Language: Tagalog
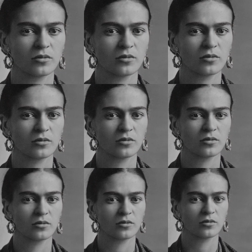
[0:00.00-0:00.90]
this video
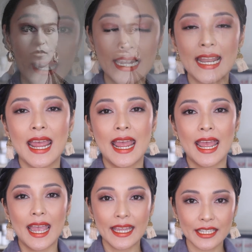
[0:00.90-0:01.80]
for a while
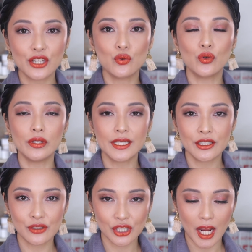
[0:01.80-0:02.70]
and i-google
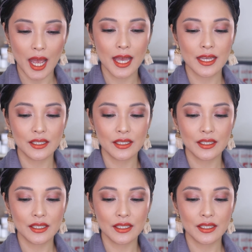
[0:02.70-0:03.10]
ninyo siya.